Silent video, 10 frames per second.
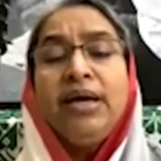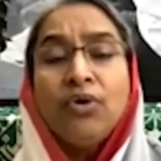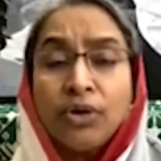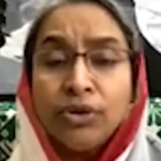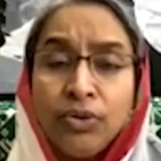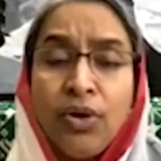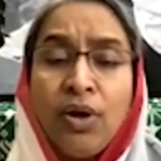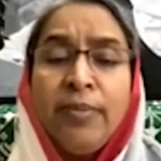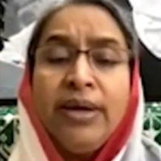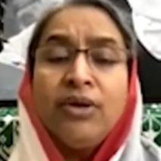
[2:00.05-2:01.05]
কত
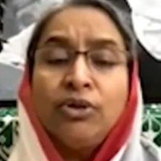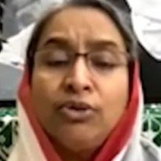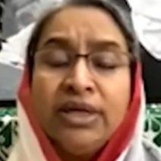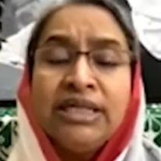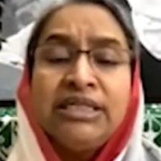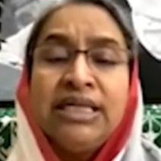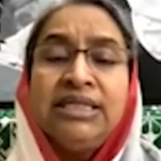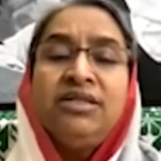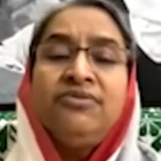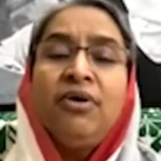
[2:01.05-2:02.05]
হবে কত
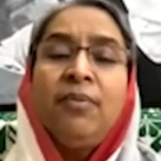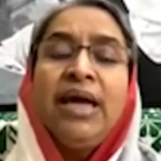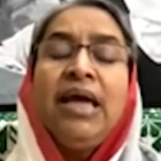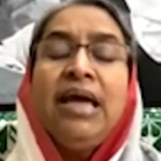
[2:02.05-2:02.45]
এক্সটেন্সিভ হবে